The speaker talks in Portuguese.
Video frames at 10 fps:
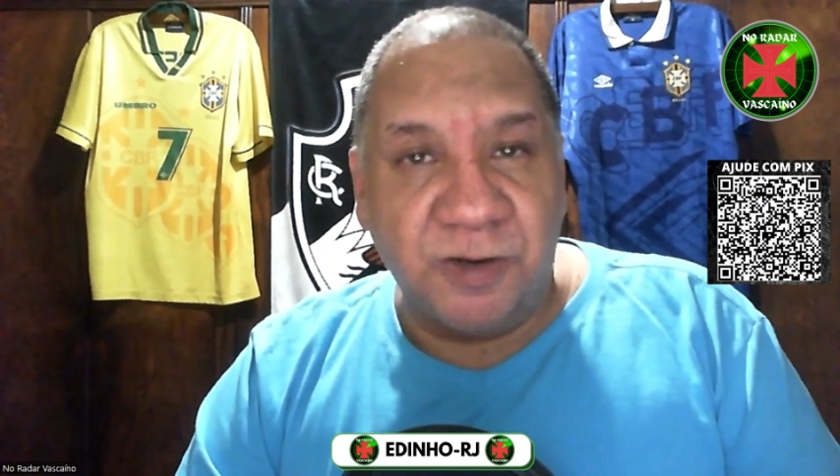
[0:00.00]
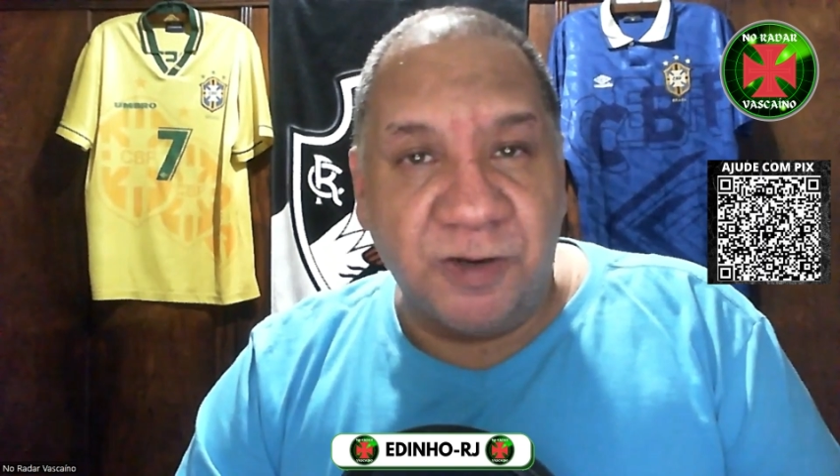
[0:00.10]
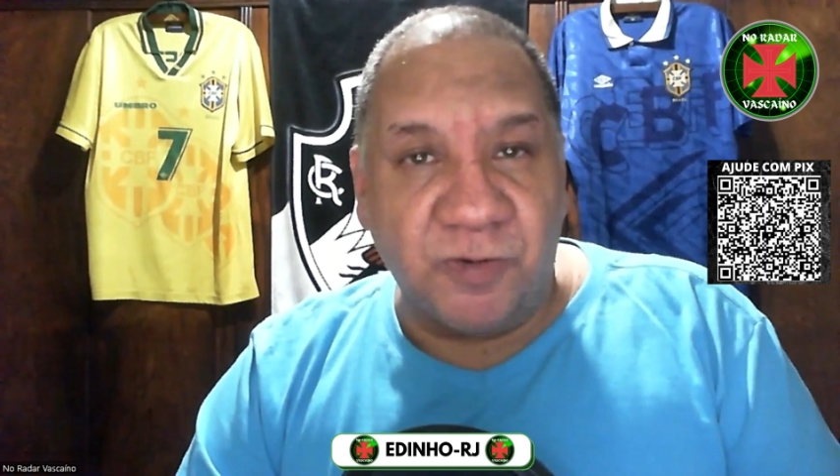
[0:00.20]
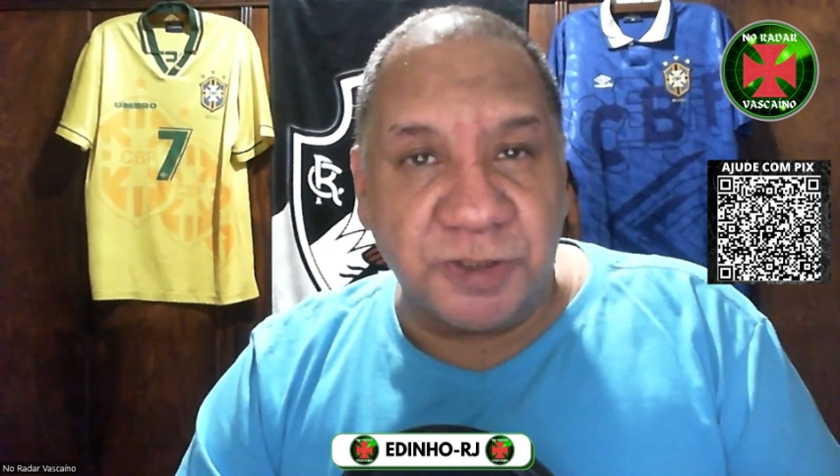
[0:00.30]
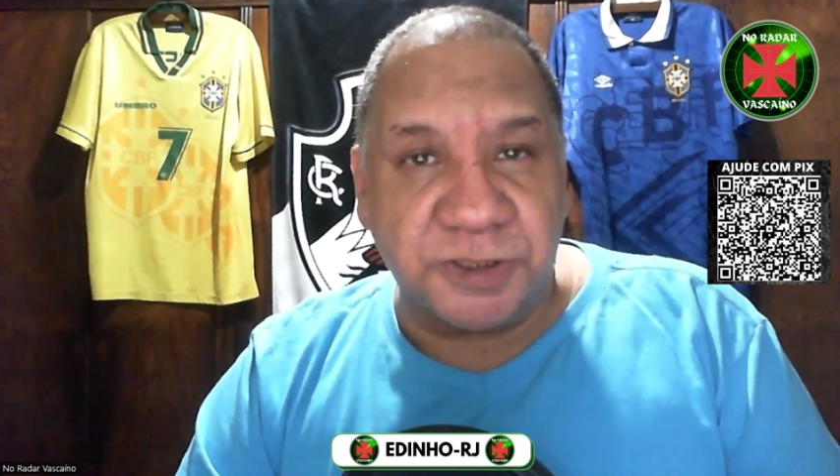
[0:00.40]

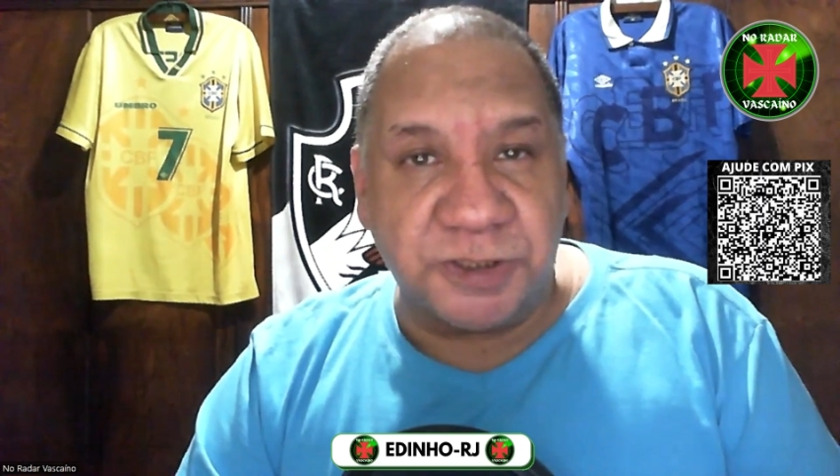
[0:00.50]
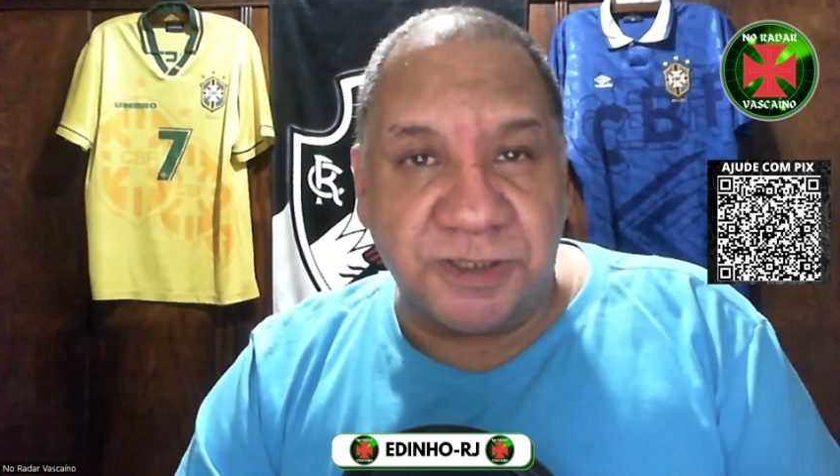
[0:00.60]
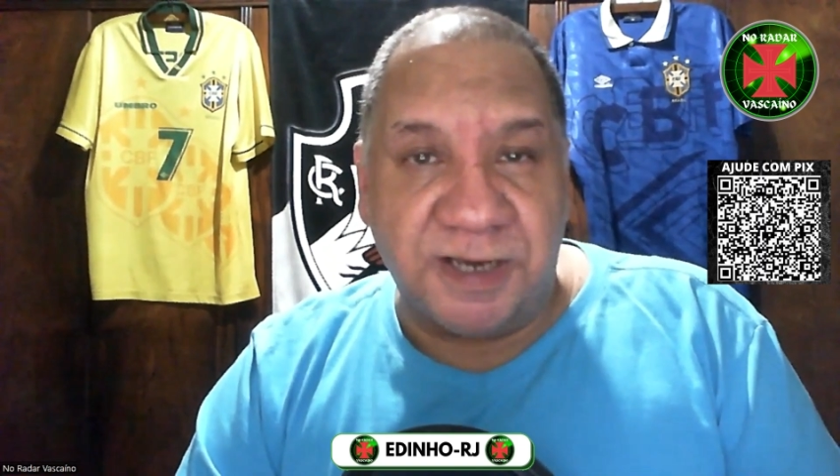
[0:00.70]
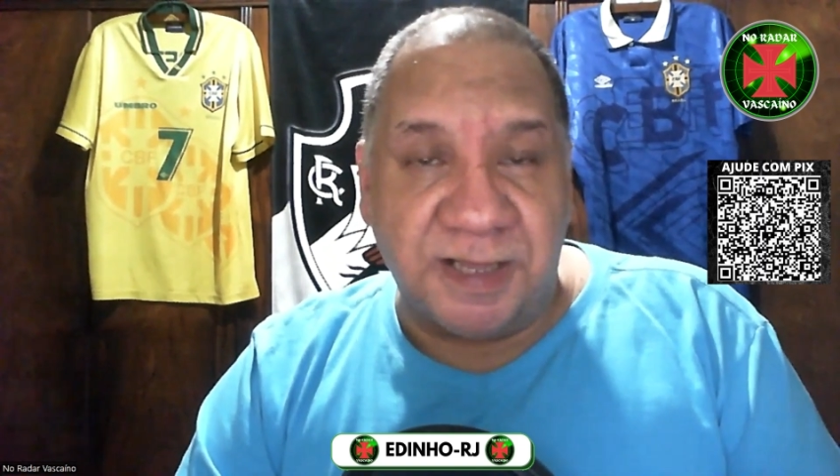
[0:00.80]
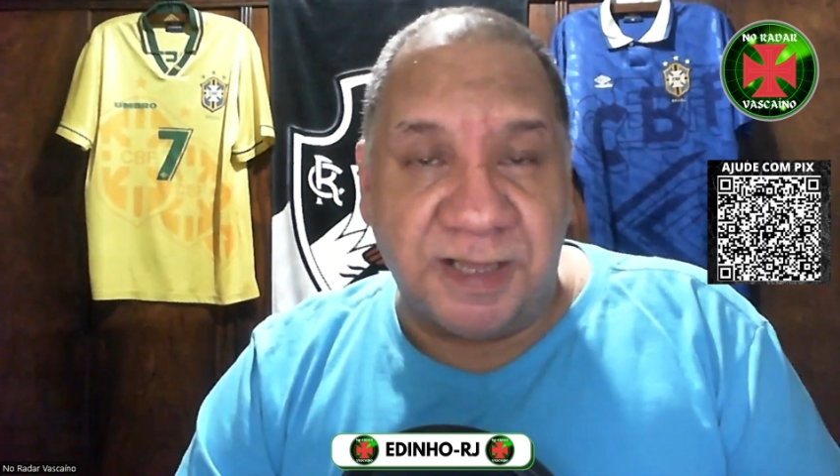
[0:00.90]

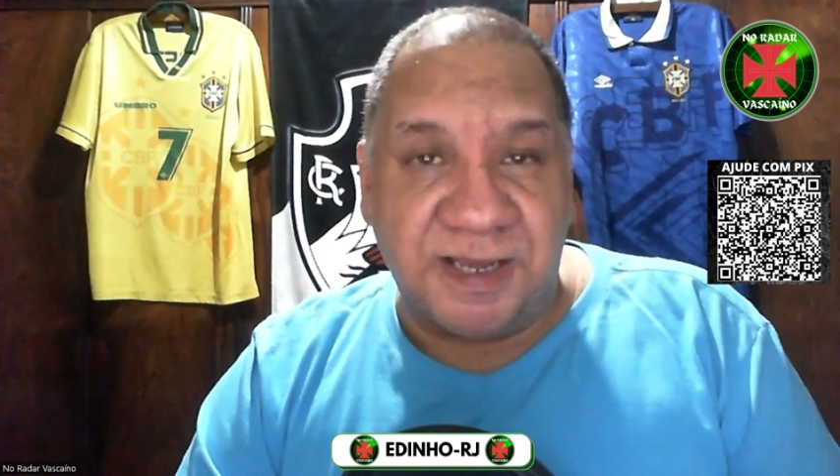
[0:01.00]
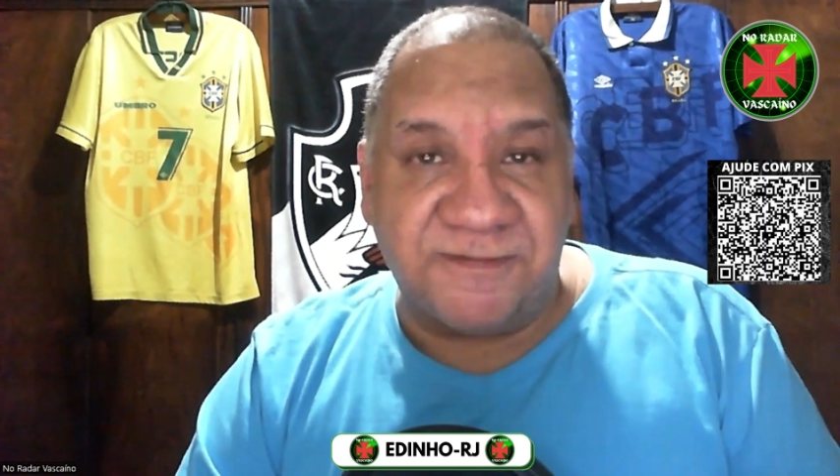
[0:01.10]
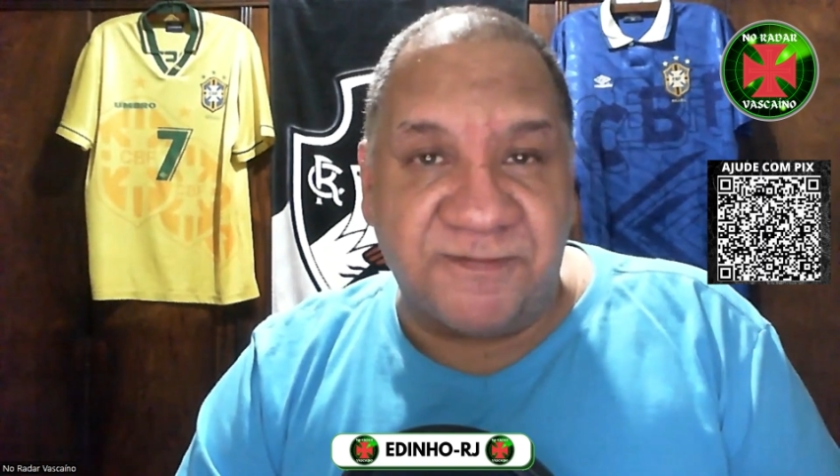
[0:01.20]
hoje a live